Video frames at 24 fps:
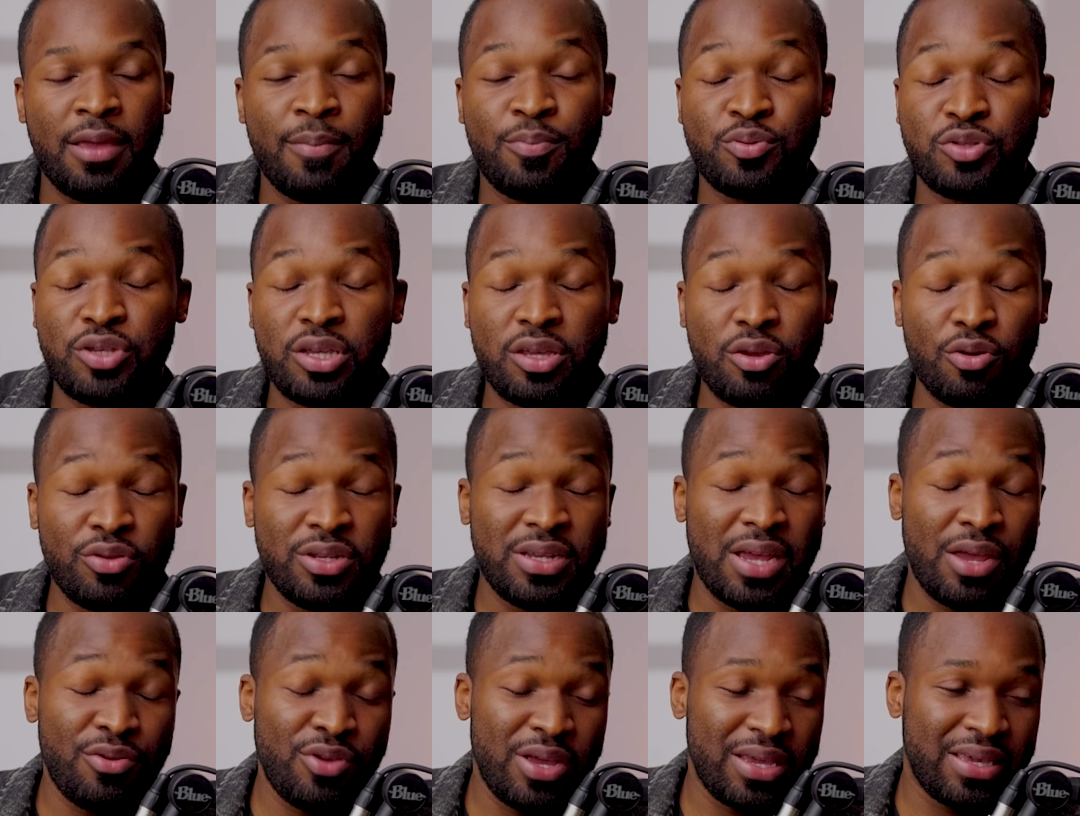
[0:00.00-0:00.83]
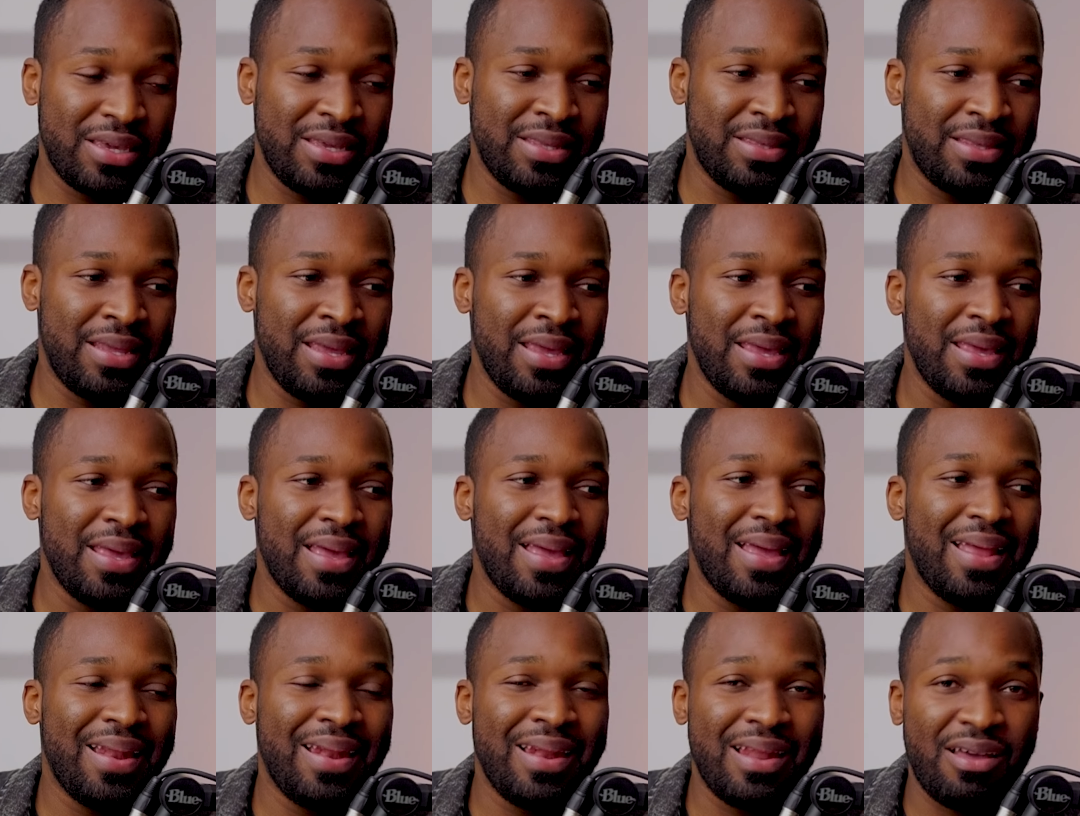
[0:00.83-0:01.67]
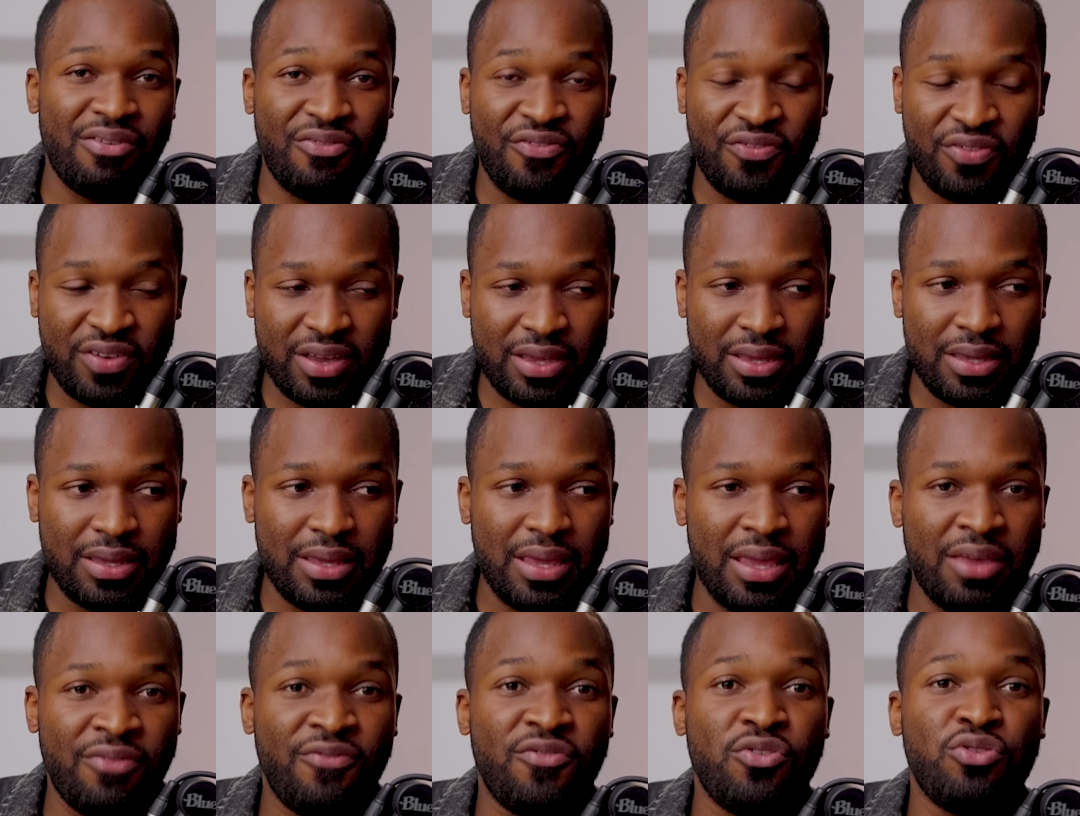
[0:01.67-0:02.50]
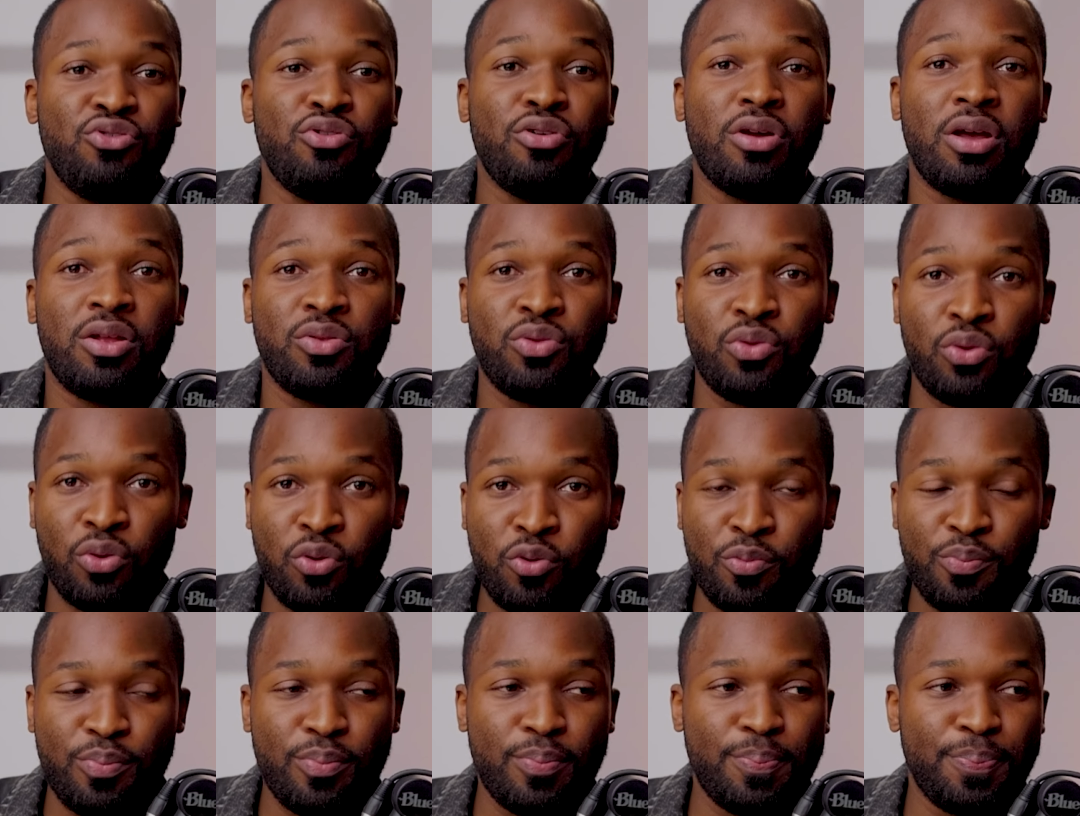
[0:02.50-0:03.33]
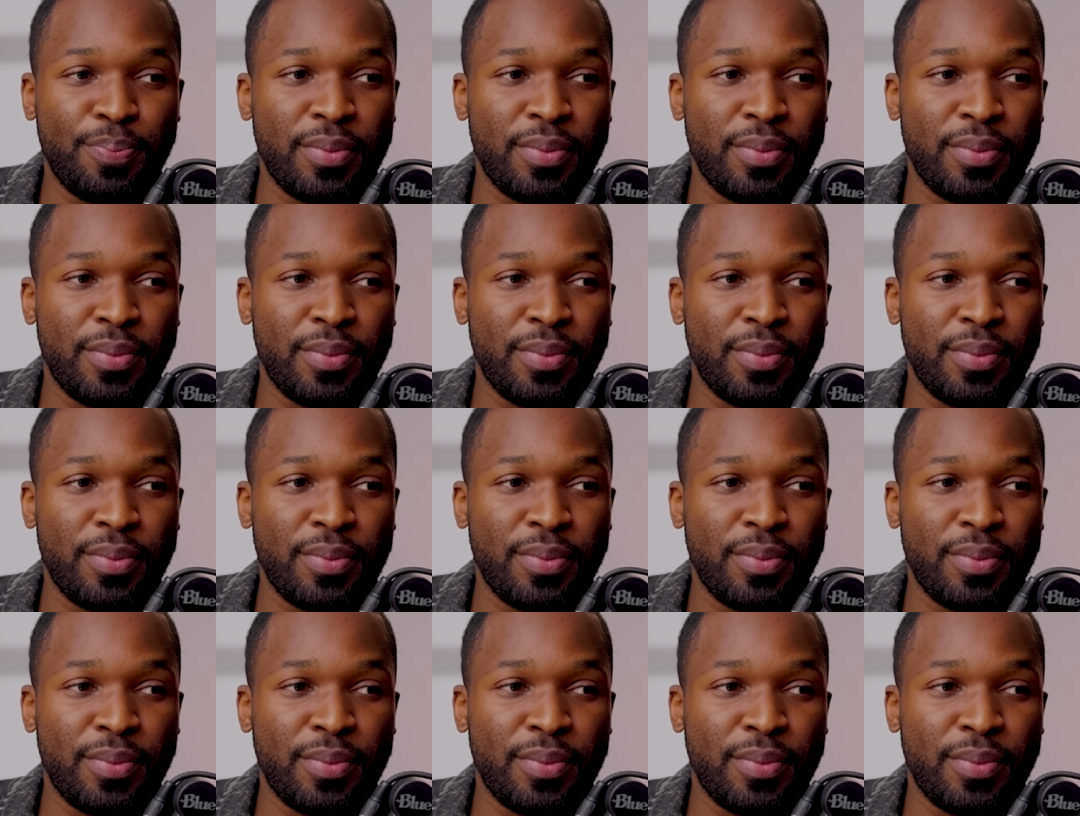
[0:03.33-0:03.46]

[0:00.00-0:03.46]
Et pour ceux qui ont eu à quitter l'Afrique est venue en Europe,